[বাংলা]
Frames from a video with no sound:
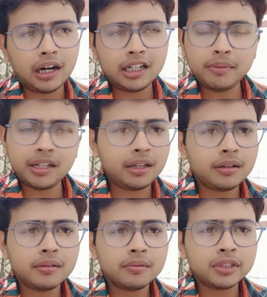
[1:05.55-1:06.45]
আলটিমেটলি
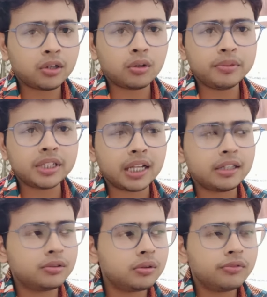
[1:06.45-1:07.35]
সেরকম বিশাল
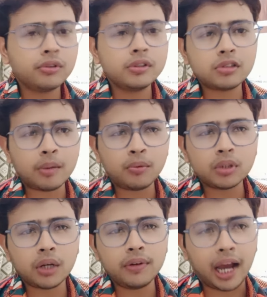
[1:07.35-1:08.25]
কিছু ফুল স্টপ
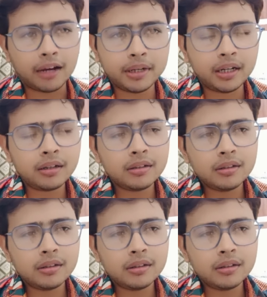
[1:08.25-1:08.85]
কোথাওই লাগবে না